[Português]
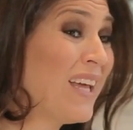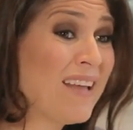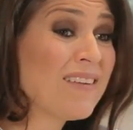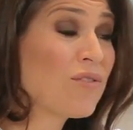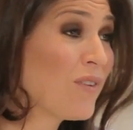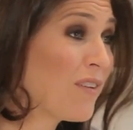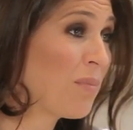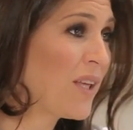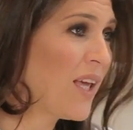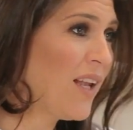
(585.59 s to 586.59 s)
Nessas coisas
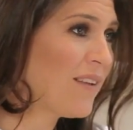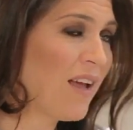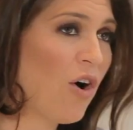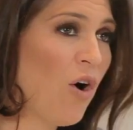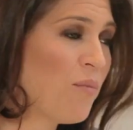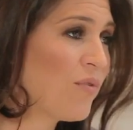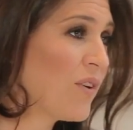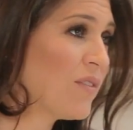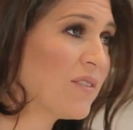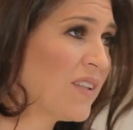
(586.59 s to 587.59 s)
pequenas, é óbvio
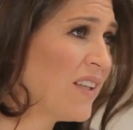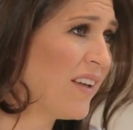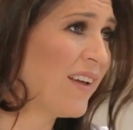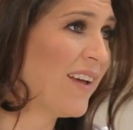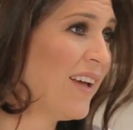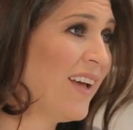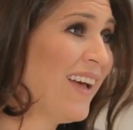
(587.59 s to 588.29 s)
que eu vou ceder. Sim